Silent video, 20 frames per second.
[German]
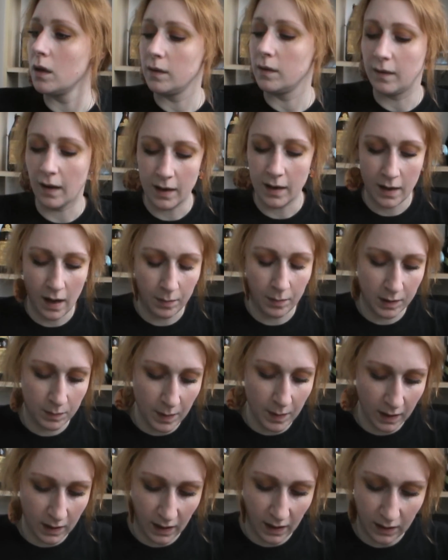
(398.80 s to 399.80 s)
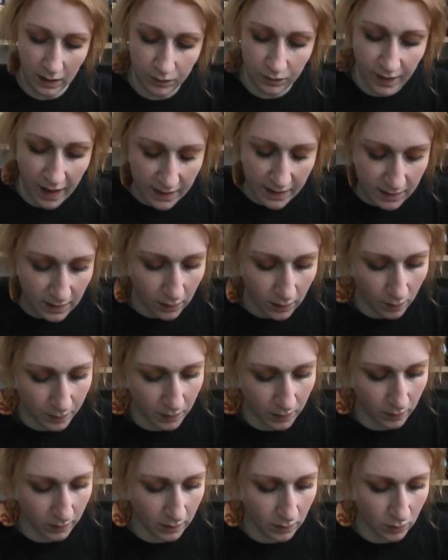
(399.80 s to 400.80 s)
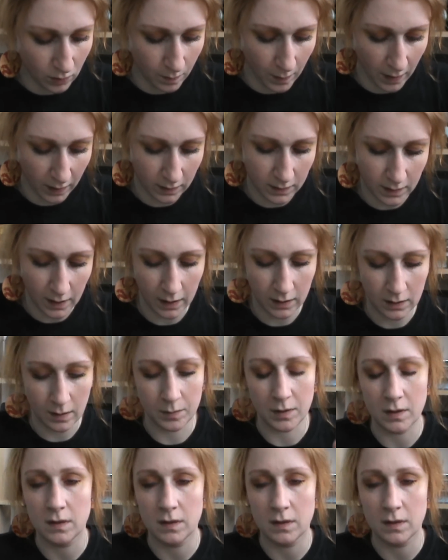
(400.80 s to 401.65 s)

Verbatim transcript: Dann habe ich mir gedacht, ich weiß nicht, ob ich euch die schon mal gezeigt habe.